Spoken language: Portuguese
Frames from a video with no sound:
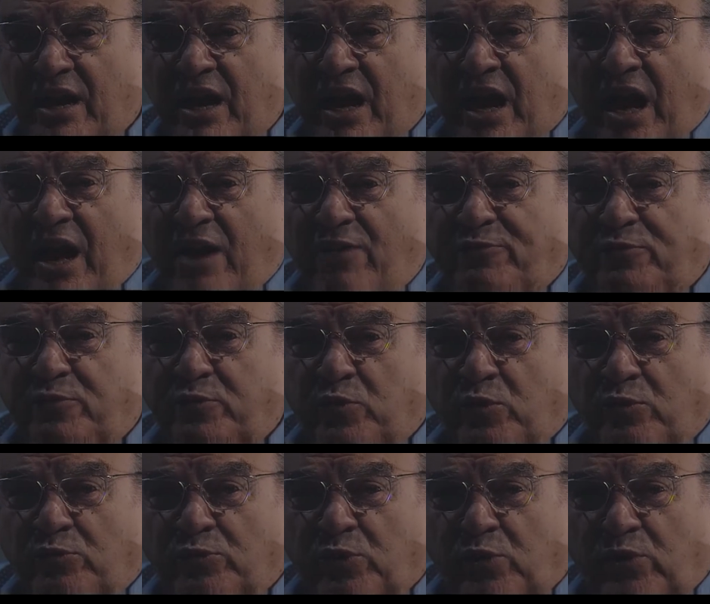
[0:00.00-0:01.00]
afro
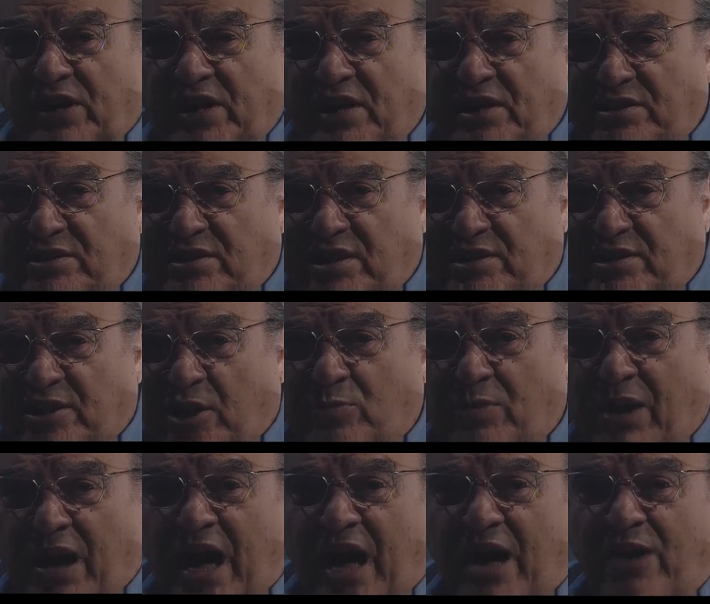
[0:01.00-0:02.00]
condolências a
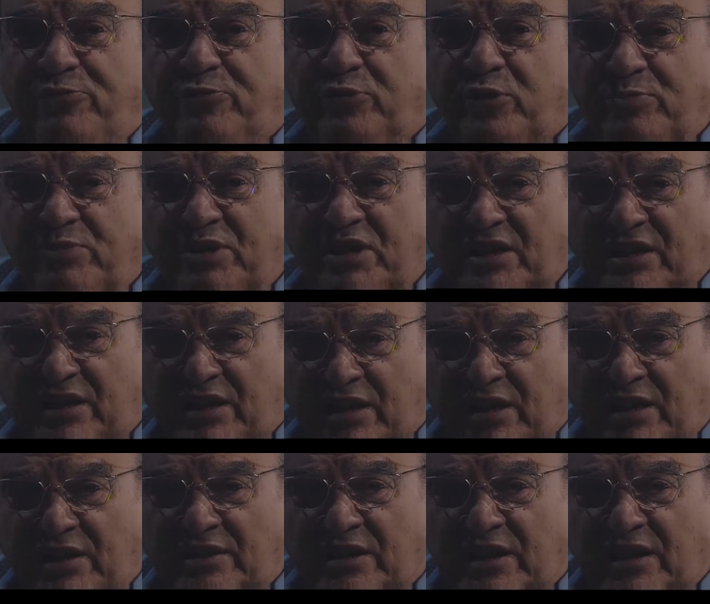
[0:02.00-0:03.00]
uma
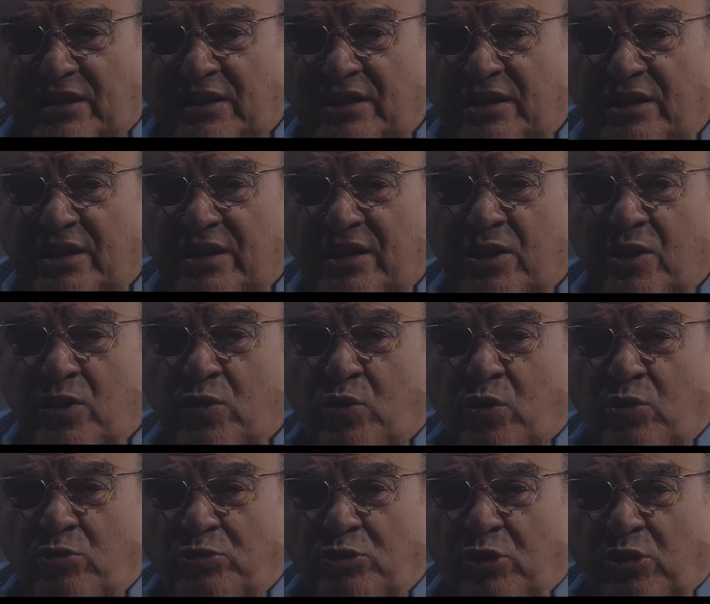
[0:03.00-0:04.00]
afro-americana.
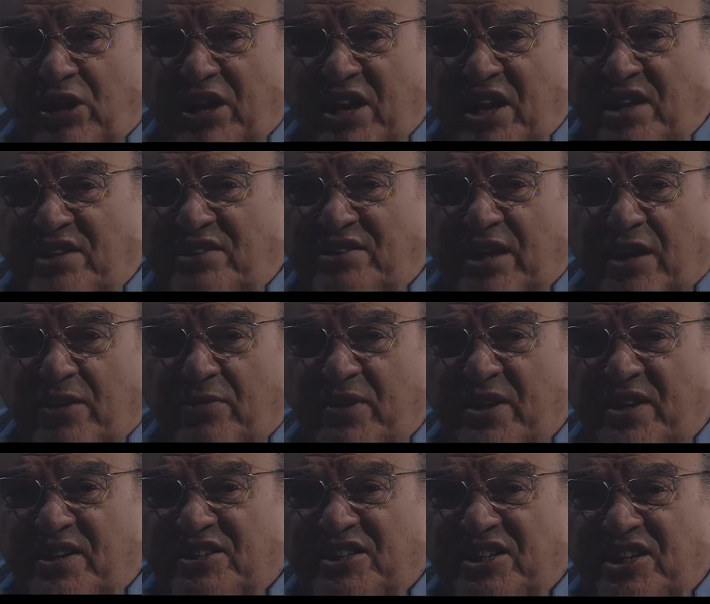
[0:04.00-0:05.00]
Condoleça
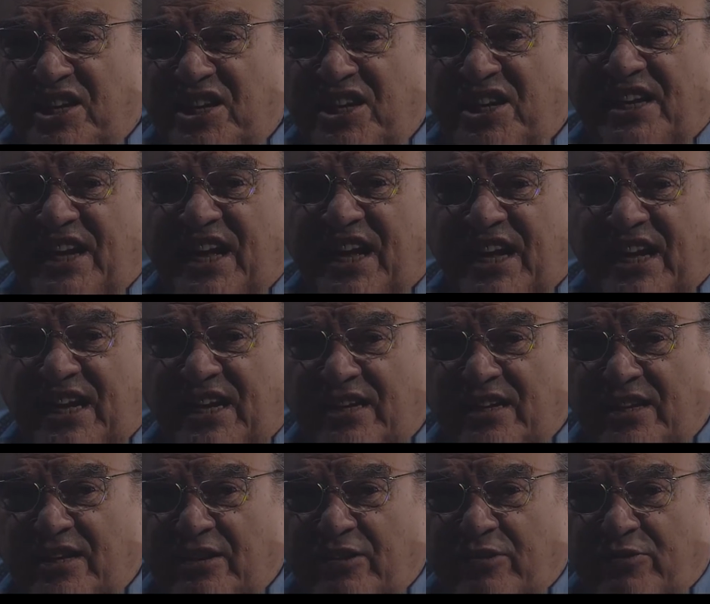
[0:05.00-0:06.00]
verde ira
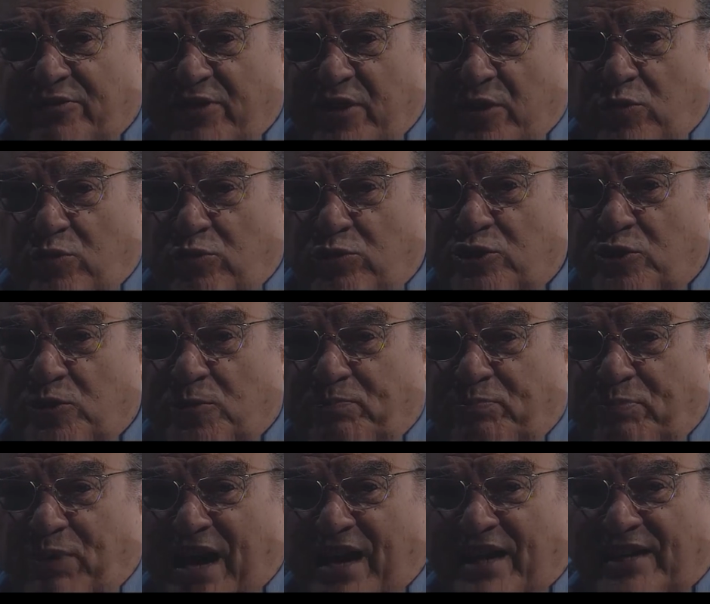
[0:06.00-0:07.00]
ferrugem
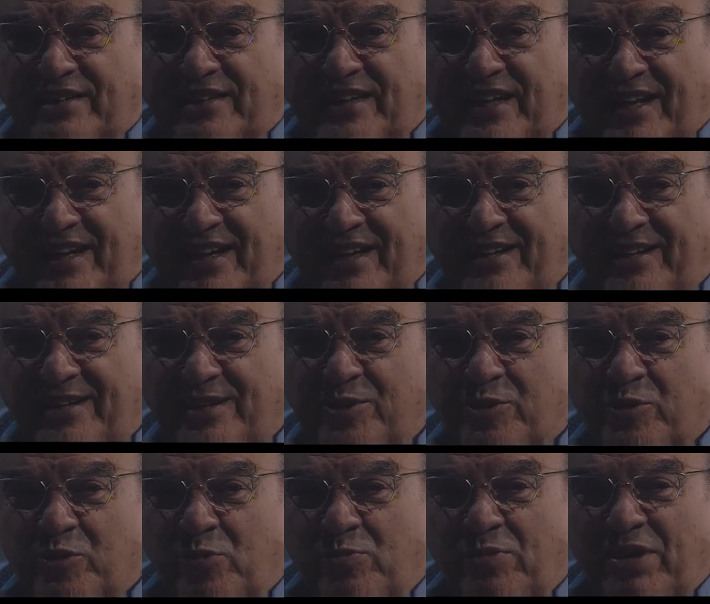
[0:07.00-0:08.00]
parda
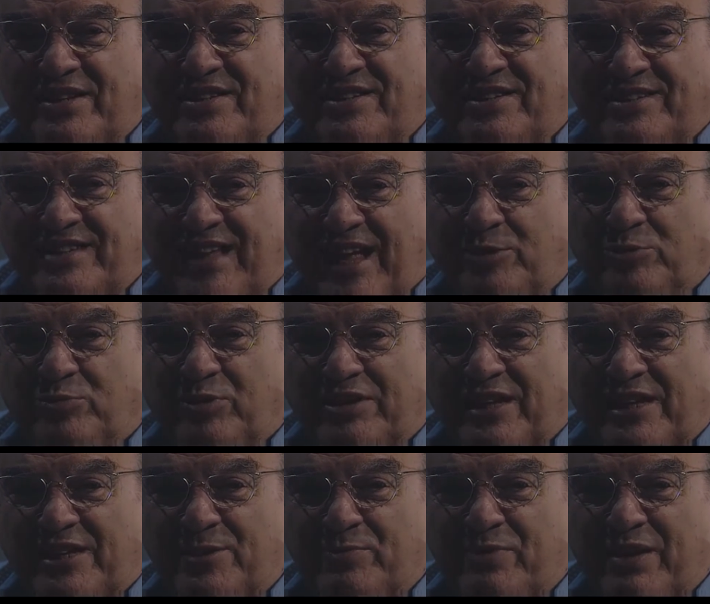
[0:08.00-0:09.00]
como a estátua
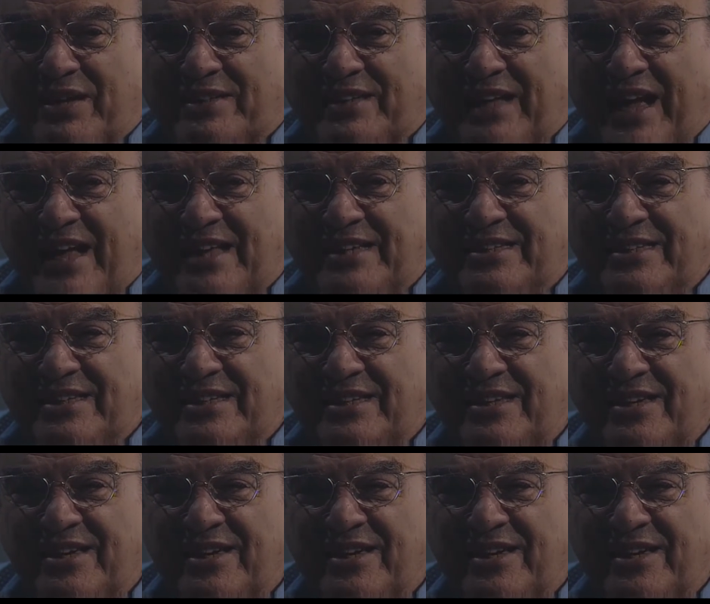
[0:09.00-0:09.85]
da liberdade